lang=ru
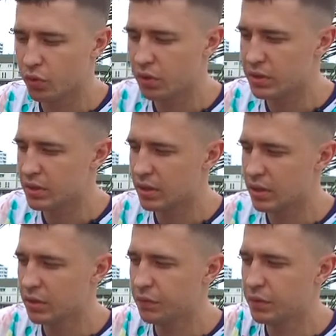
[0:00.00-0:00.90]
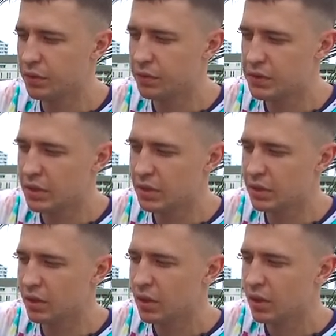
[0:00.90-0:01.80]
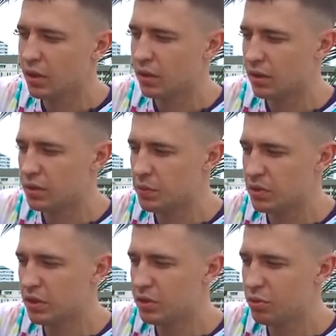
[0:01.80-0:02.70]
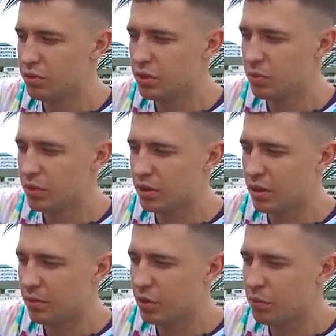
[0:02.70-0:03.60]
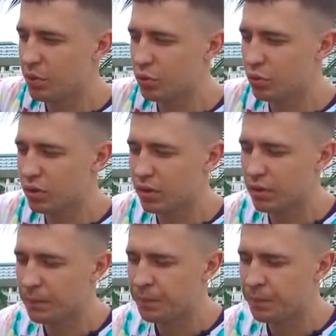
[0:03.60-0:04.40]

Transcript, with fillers: много ресторанов, и все они а, специализируются именно на морепродуктах.